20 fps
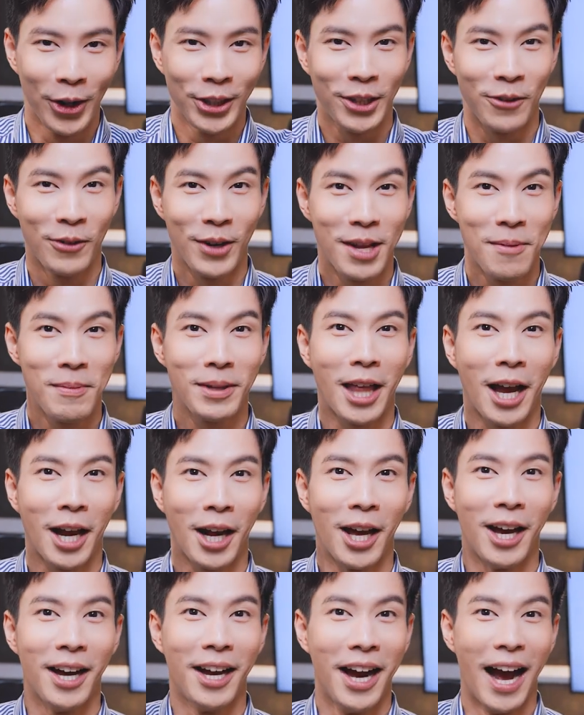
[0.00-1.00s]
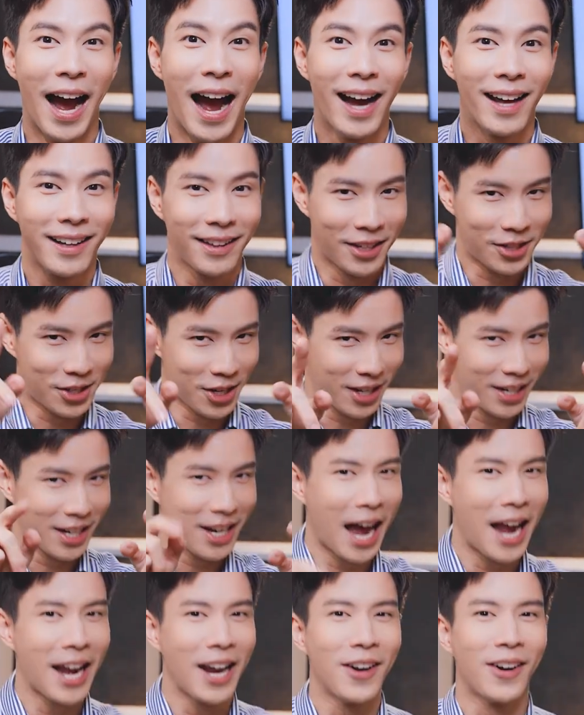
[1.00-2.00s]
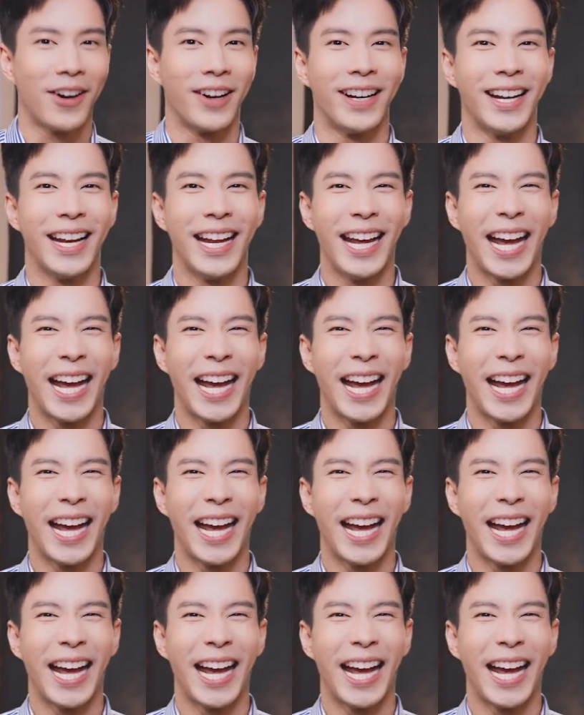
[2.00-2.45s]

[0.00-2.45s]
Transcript: แต่วันนี้ไม่แต่งนะแต่เจอกันที่งานแน่นอน